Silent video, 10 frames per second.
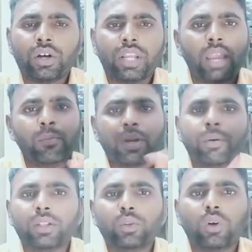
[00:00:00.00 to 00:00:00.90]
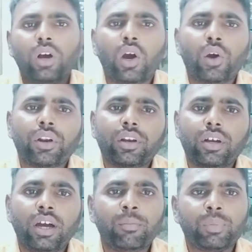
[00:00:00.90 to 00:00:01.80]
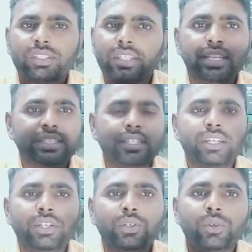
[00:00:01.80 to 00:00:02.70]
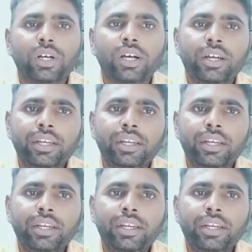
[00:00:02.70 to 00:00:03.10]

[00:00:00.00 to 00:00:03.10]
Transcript: टाइम बर्बाद होगा और आपका सिलेक्शन नहीं होगा